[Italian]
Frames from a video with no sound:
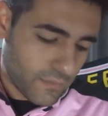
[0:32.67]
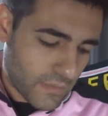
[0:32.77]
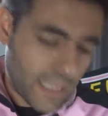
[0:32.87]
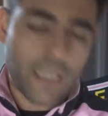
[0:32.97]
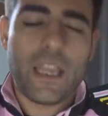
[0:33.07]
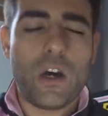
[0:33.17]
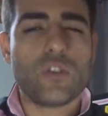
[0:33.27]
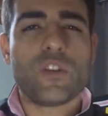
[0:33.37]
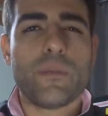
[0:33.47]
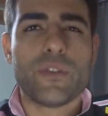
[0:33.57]
anche
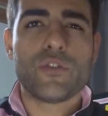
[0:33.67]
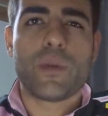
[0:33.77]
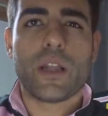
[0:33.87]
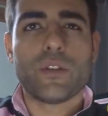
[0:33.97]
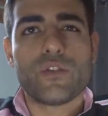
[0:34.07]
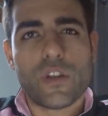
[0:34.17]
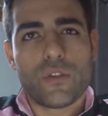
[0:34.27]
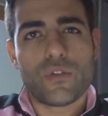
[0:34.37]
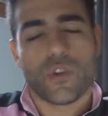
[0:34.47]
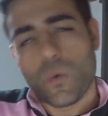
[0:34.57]
oggi abbiamo superato i
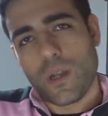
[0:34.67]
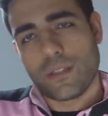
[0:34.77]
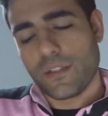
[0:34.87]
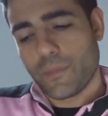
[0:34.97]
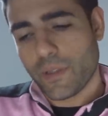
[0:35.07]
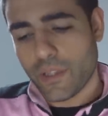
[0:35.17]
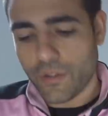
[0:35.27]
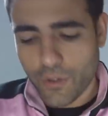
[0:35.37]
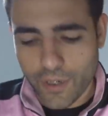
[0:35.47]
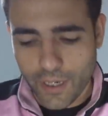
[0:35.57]
150
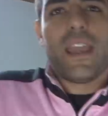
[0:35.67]
spettatori